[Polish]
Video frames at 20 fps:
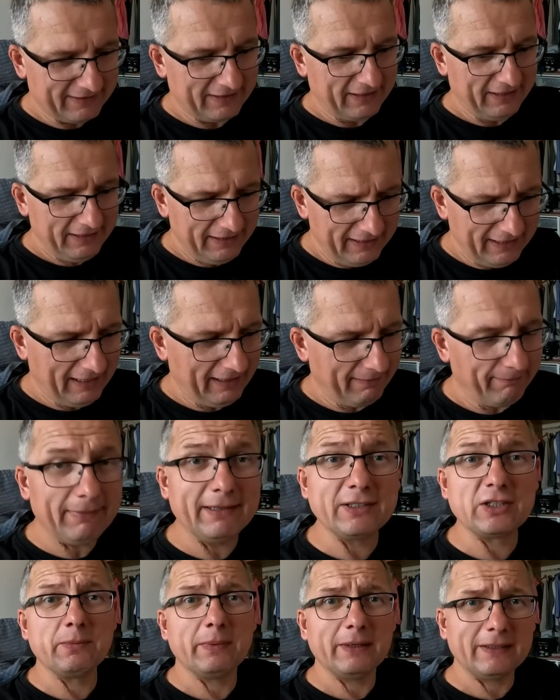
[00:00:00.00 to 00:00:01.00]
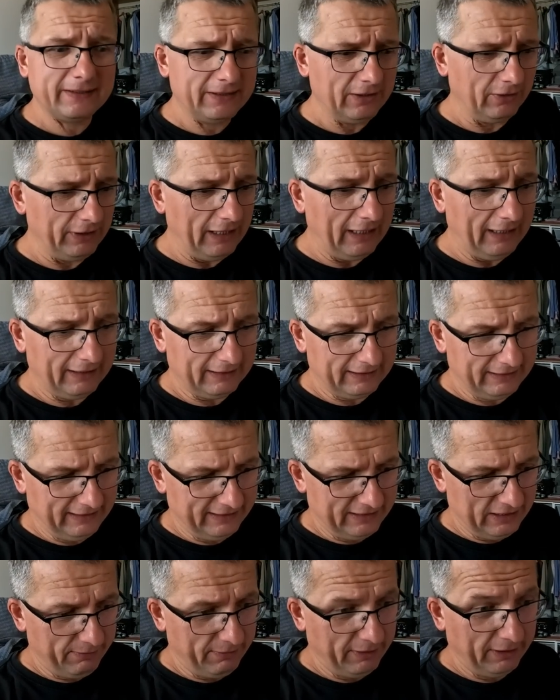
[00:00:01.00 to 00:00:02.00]
Także nie, będzie bez drona,
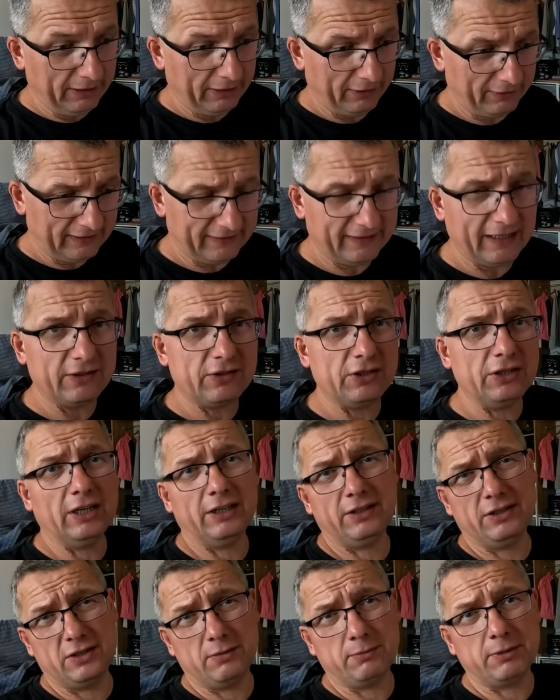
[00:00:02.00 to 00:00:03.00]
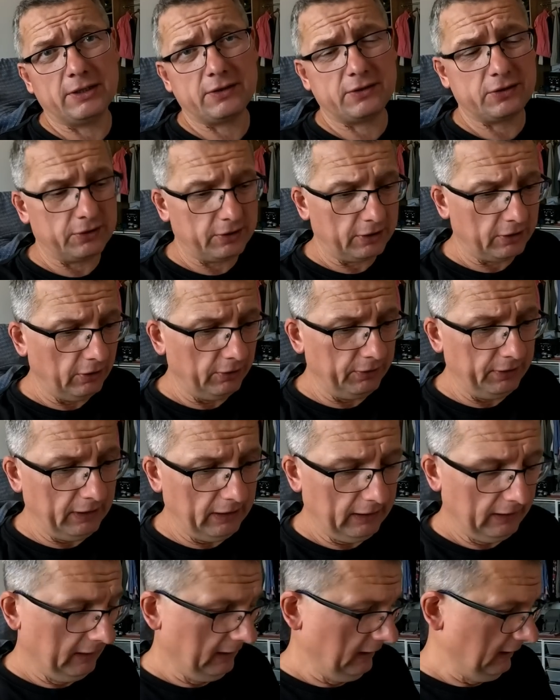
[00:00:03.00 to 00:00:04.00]
jedziemy rozeznać Iran, jedziemy na 3
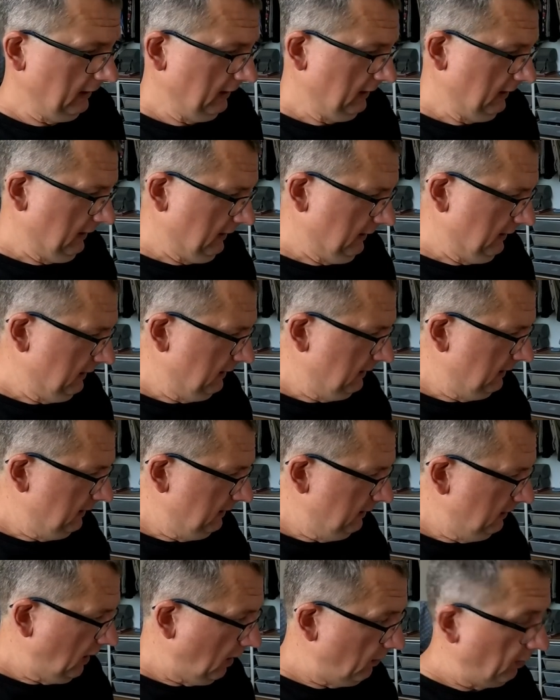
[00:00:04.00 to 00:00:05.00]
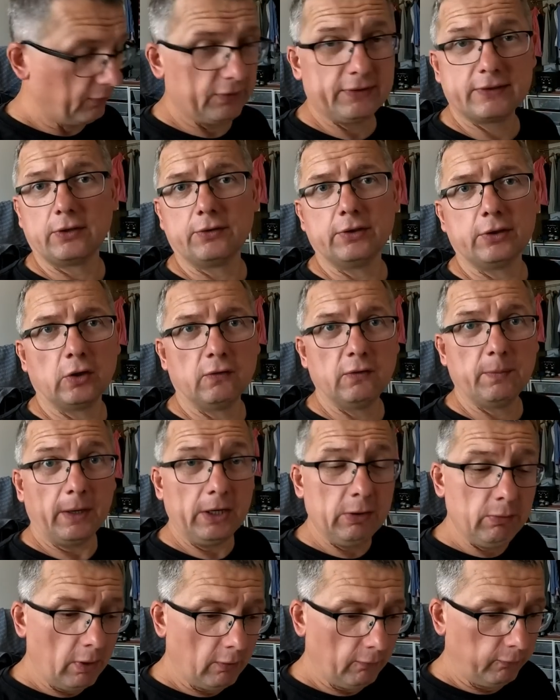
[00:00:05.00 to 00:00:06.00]
tygodnie. Oby wszystko tylko
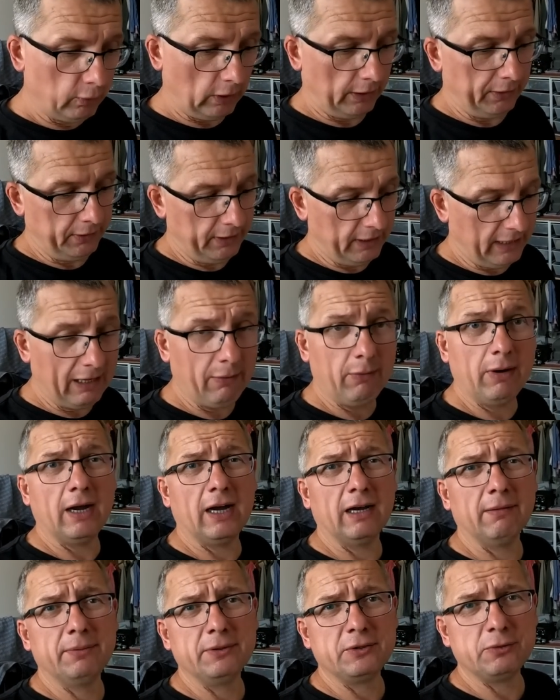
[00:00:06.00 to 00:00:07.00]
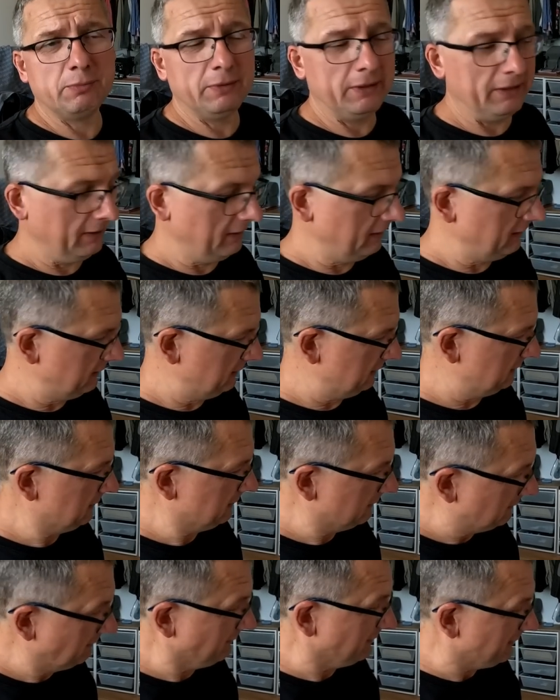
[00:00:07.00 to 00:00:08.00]
wypaliło, fura dojechała, abyśmy
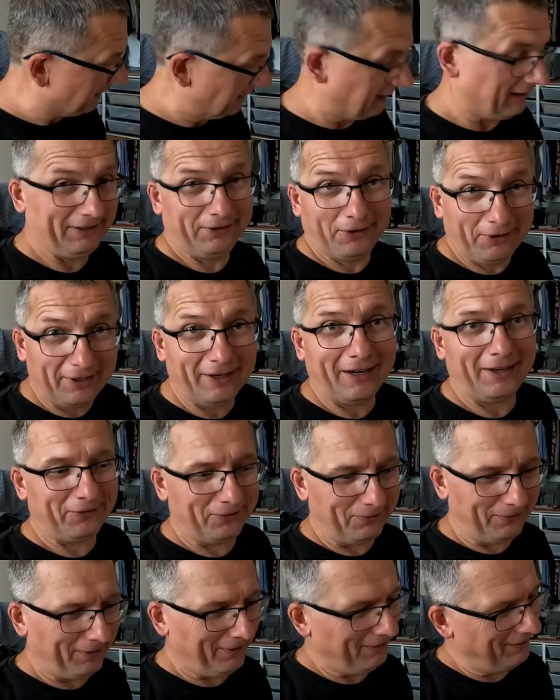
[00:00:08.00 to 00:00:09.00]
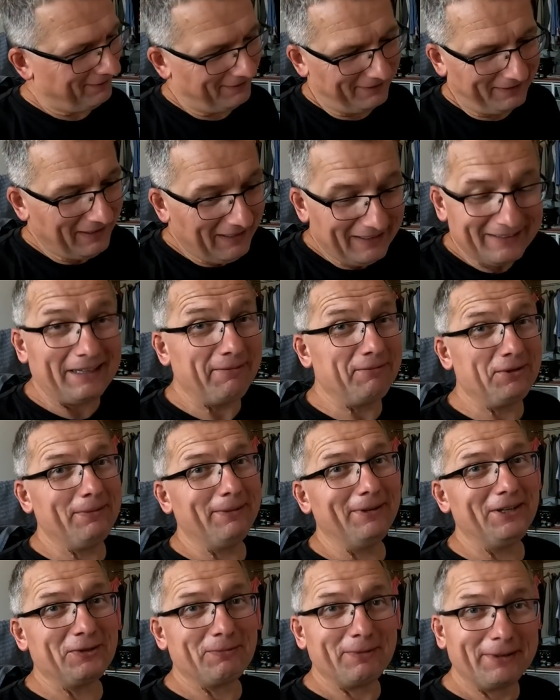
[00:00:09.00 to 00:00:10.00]
e, wjechali do Iranu, bo tam nie
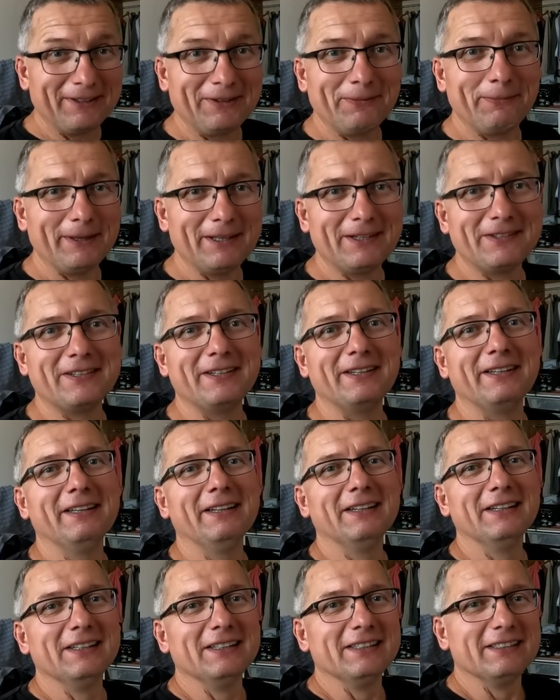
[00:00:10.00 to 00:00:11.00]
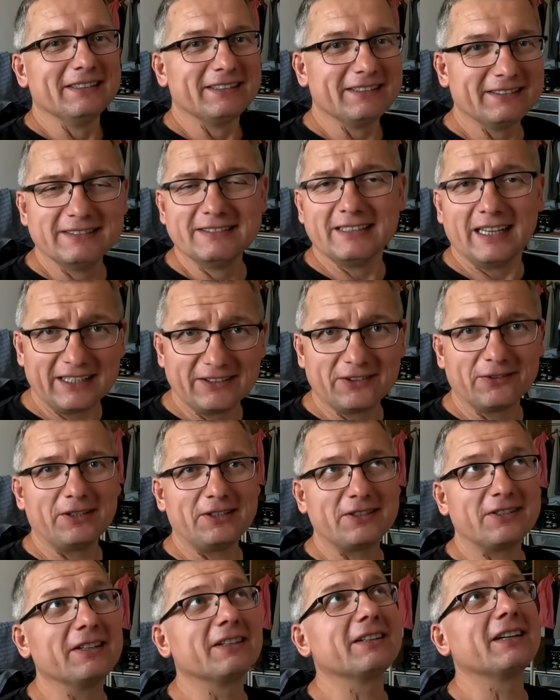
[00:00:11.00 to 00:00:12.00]
byliśmy. To jest pierwszy e,
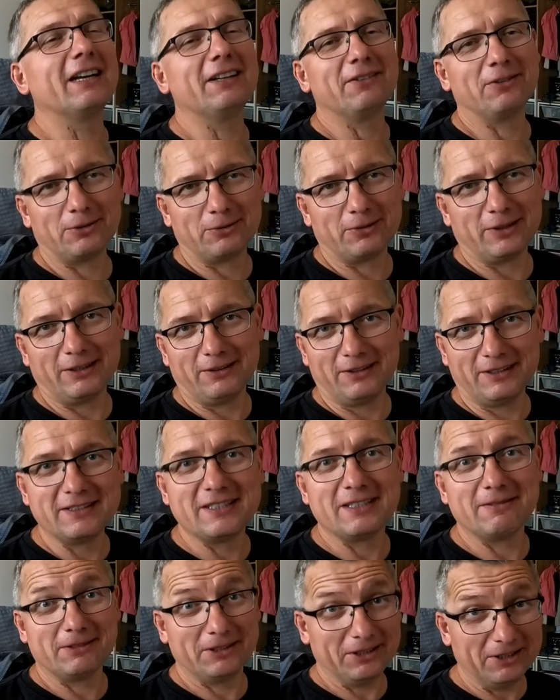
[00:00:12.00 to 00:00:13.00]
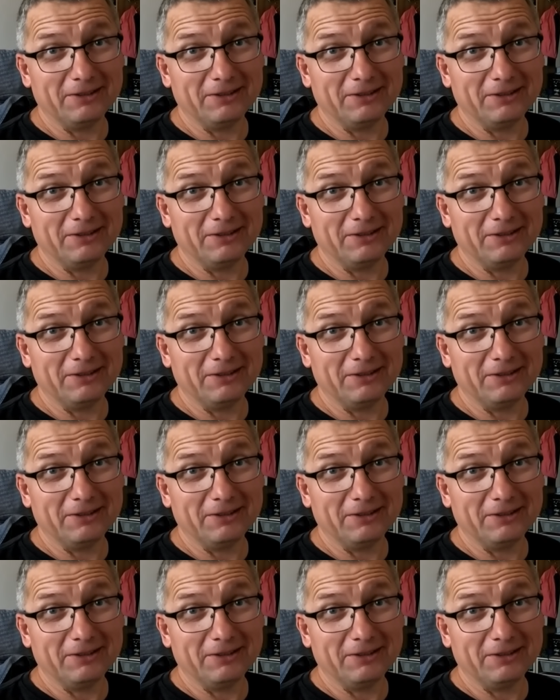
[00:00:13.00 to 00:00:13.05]
egzotyczny kraj, do którego jedziemy.